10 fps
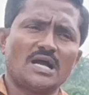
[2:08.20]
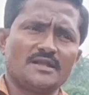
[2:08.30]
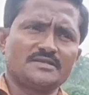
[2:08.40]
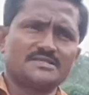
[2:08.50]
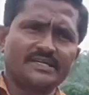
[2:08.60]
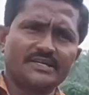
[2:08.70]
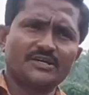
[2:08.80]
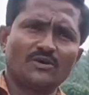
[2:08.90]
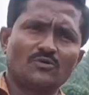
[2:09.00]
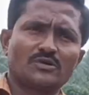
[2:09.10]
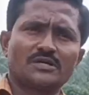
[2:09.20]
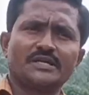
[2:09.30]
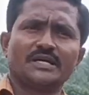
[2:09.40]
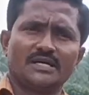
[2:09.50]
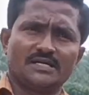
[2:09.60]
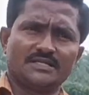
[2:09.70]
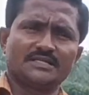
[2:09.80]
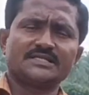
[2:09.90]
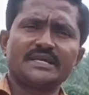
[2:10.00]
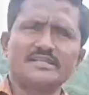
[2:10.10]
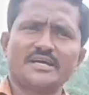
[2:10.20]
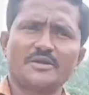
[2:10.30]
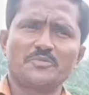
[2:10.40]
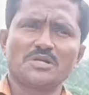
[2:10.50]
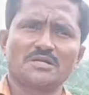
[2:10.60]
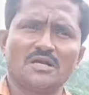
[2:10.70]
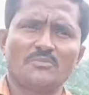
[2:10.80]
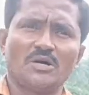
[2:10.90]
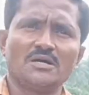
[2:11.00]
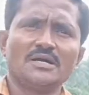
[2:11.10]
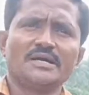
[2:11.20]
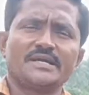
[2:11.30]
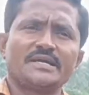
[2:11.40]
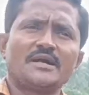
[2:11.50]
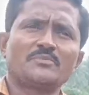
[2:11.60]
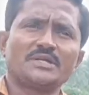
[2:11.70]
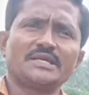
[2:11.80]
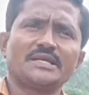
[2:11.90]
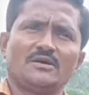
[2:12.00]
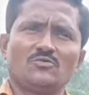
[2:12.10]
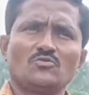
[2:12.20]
அல்லது செடிக்கோ உடனடியாக அந்த செய்தி அனுப்பிவிடுங்களாம்மா என்னன்னு பார்த்தீங்கன்னா